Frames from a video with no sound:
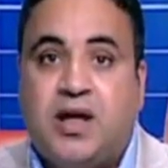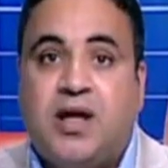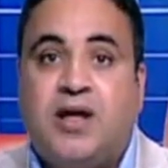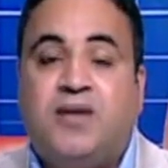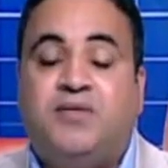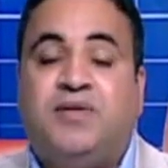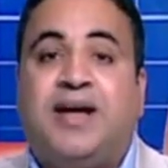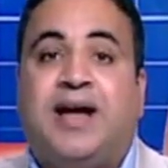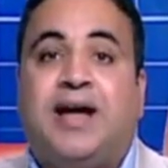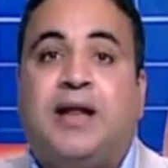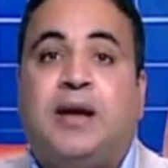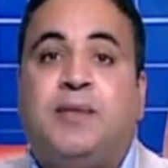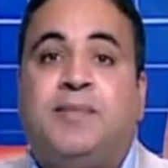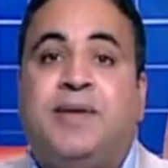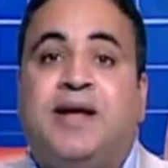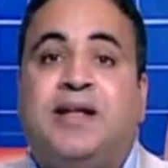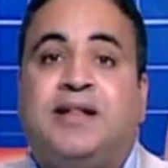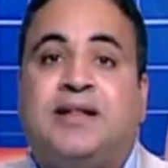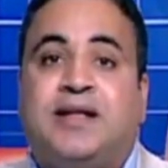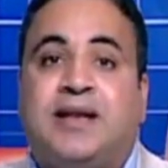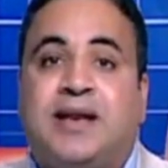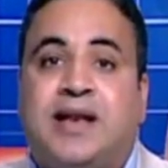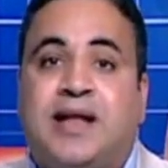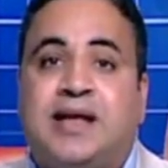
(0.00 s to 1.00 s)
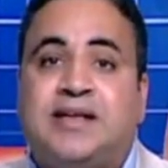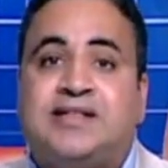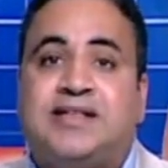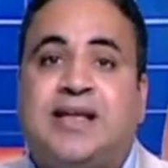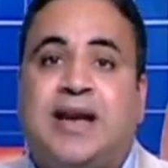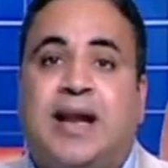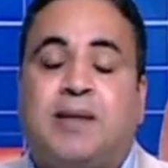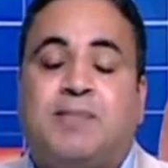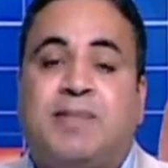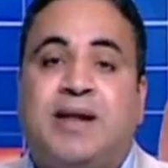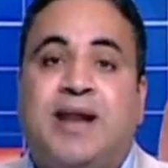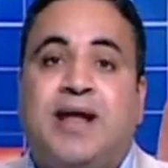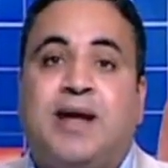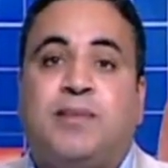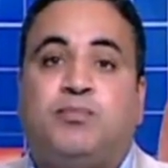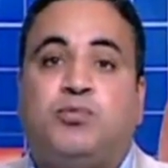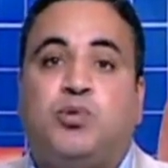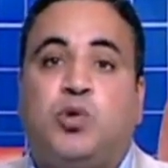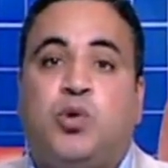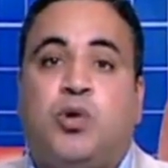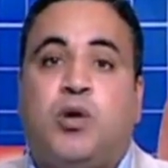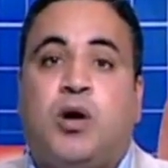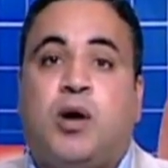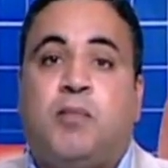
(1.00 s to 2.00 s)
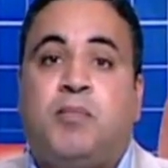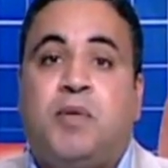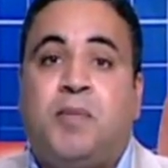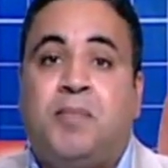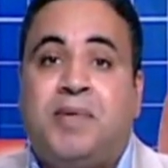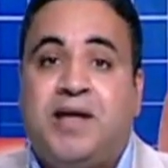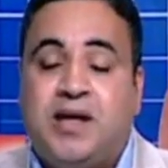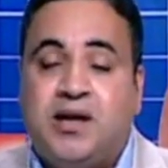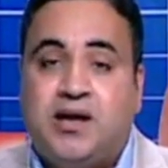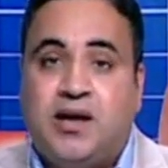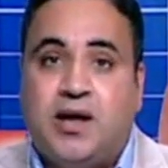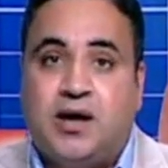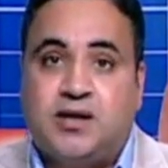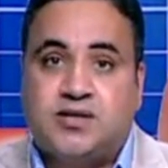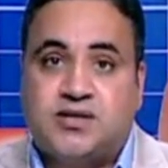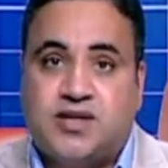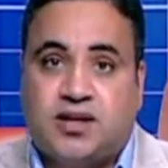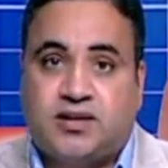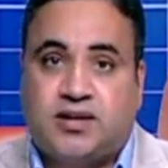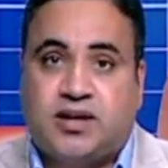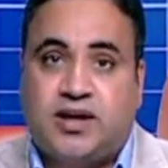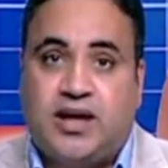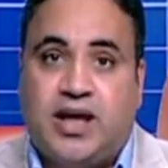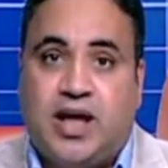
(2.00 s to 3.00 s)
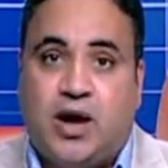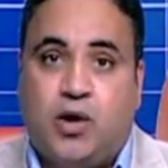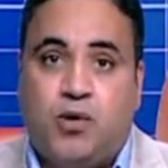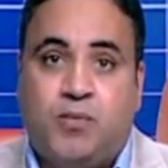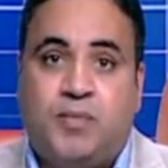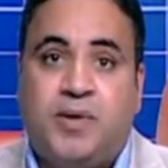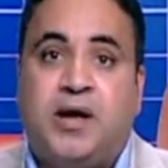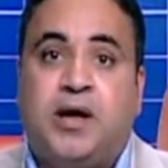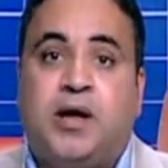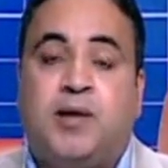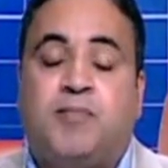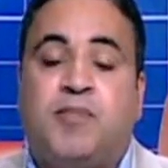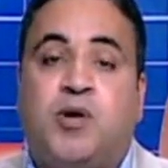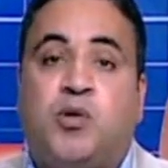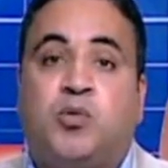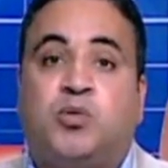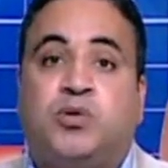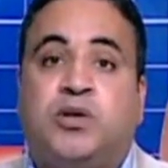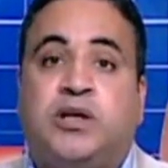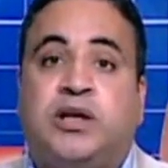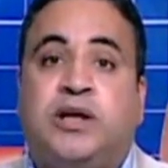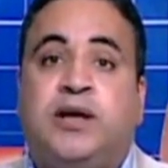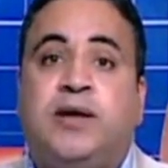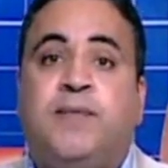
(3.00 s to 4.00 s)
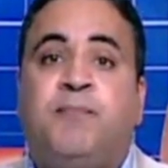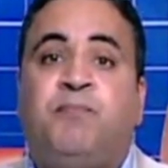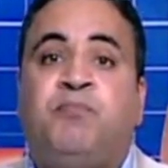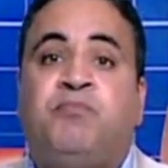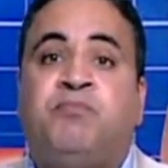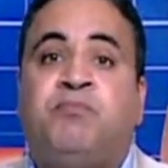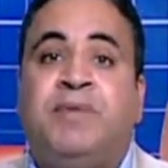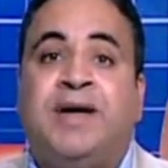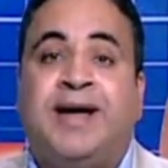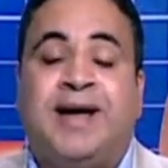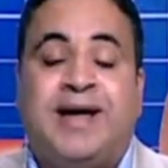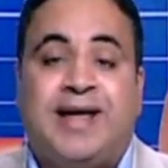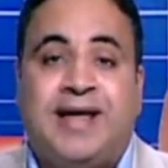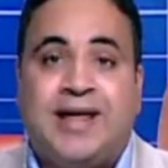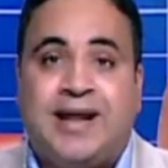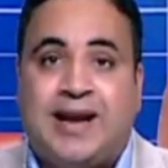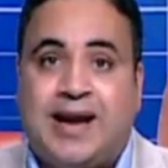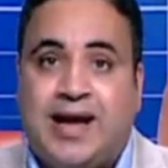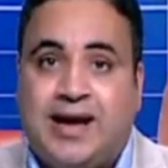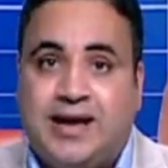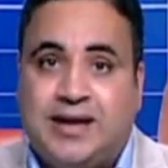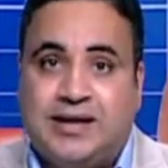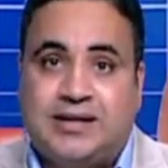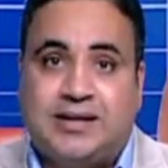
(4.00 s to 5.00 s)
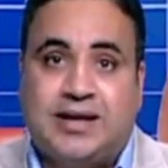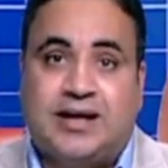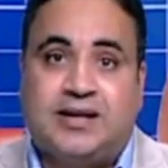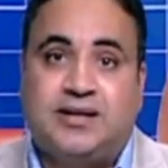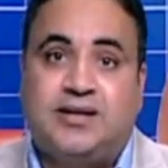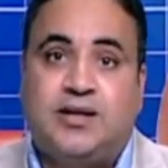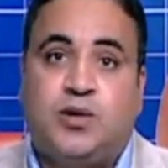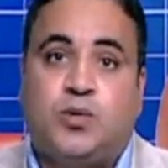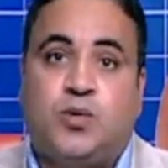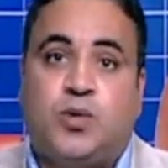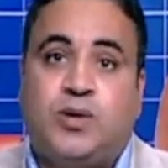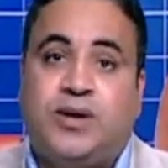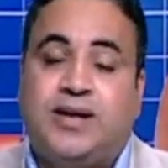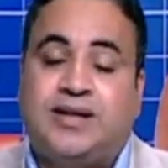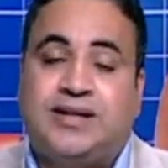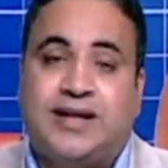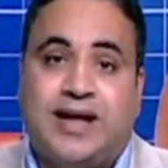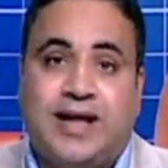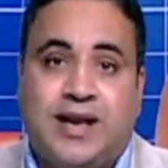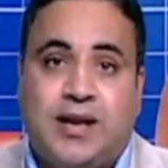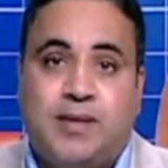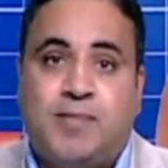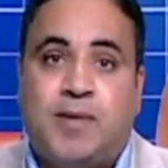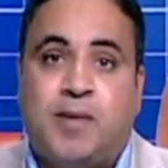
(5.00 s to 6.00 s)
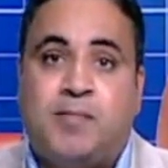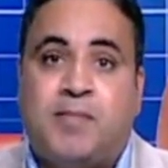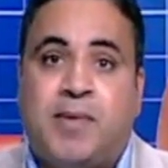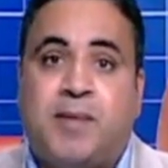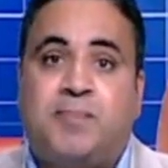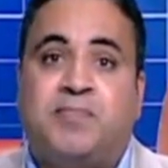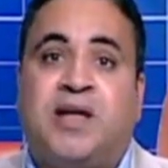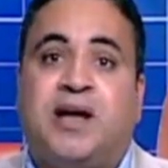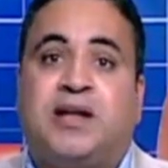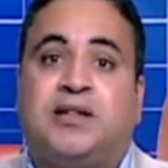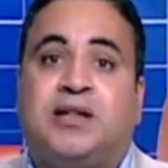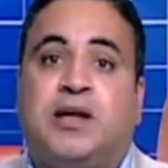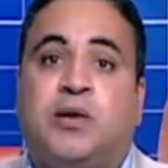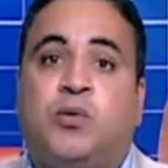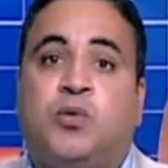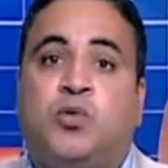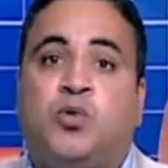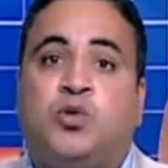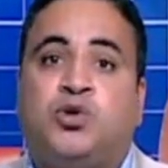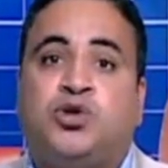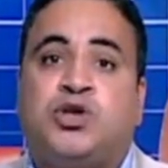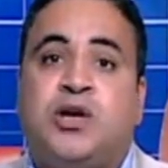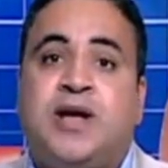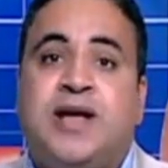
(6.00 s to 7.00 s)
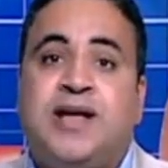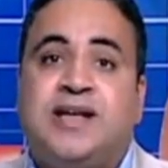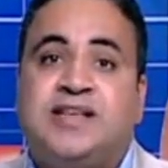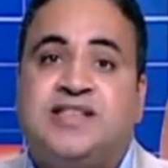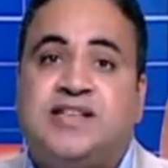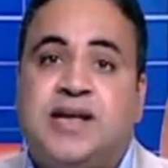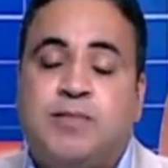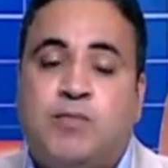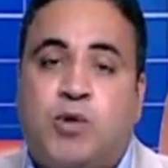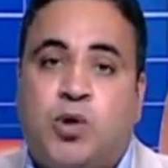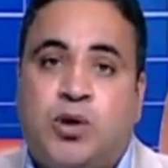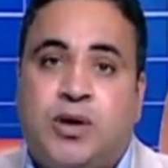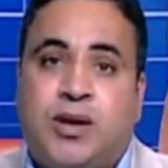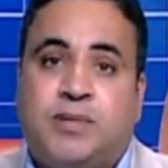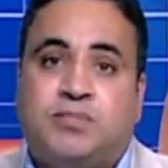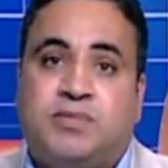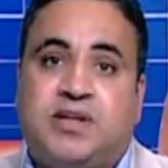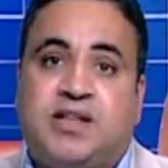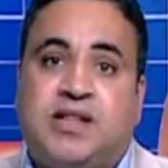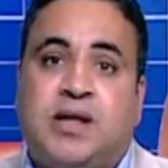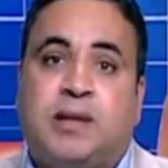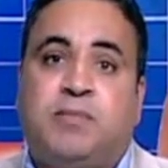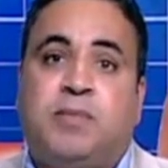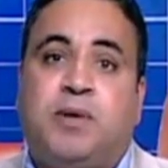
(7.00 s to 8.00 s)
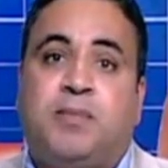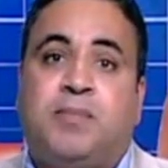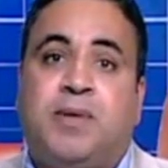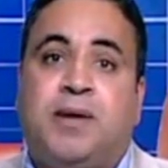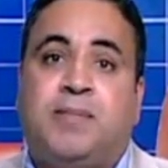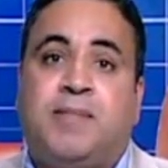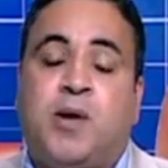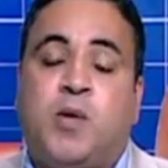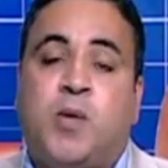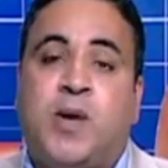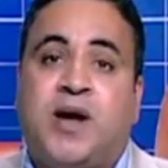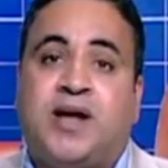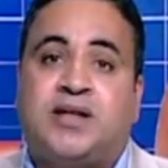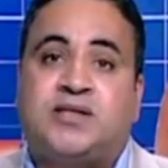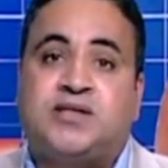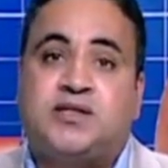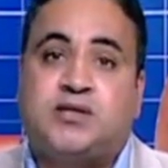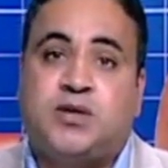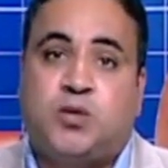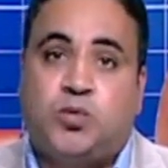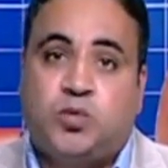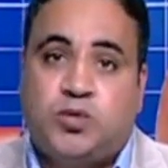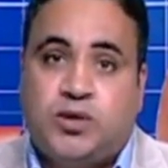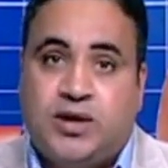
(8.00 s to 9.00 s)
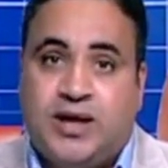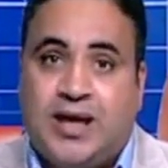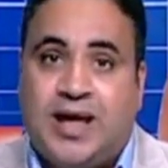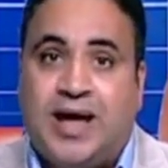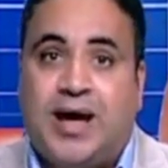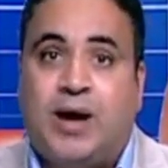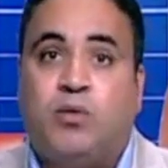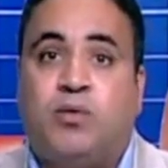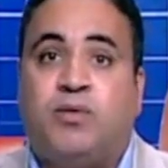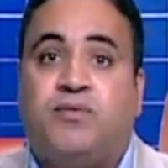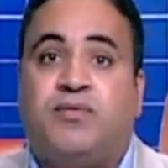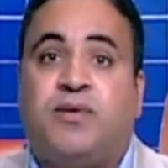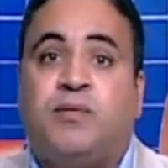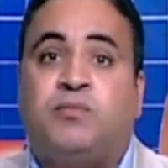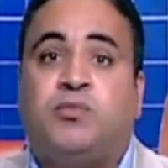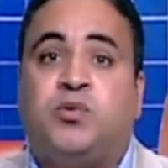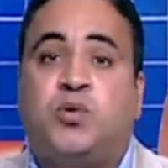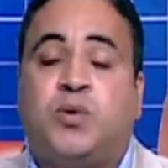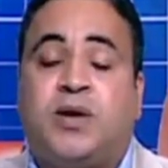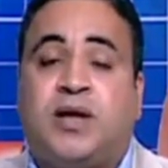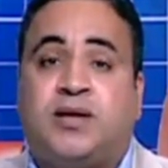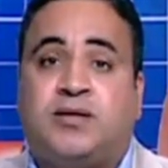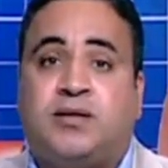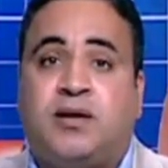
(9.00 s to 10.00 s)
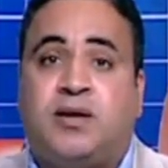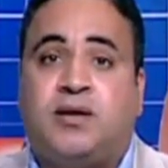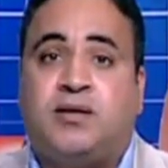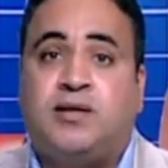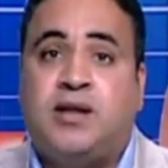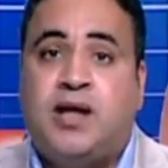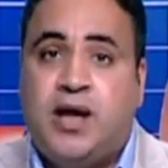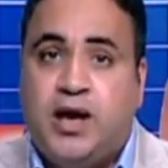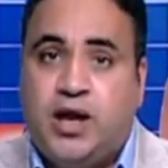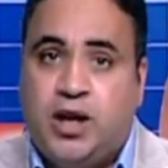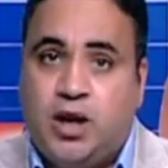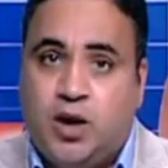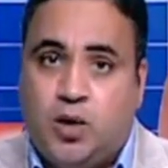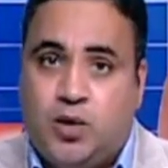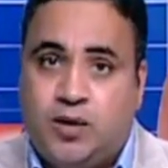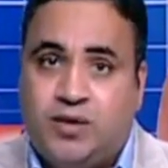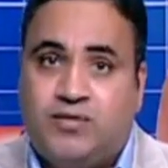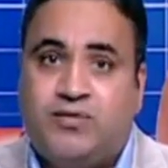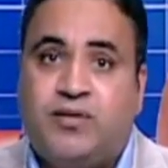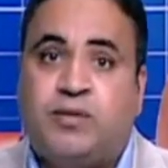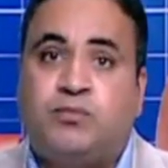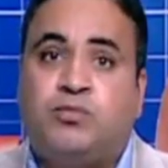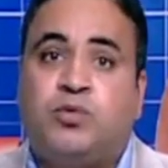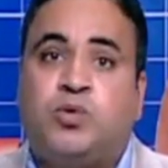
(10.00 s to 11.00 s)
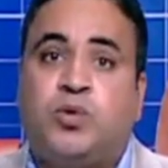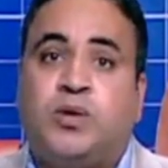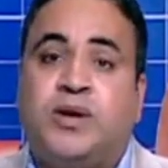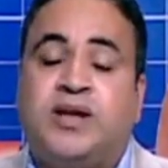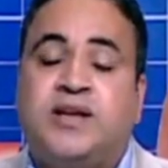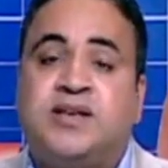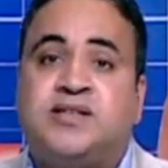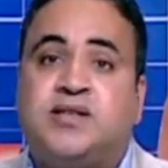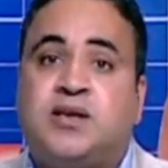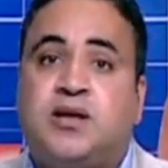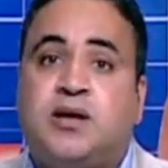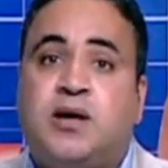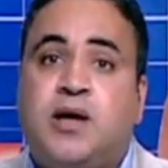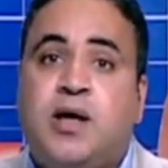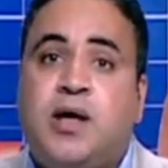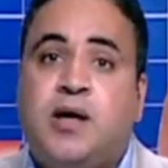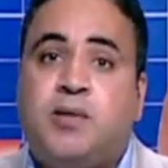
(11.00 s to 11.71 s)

في غالبيه الناس العمليه بتجرى ببنج سطحي او بنج موضعي من غير اي تخدير كلي تقريبا ما بنحتاجهوش زي ما قلنا بتتعمل بالموجات الصوتيه او الفيمتو كاتاراكت اللي هو الفيمتو ليزر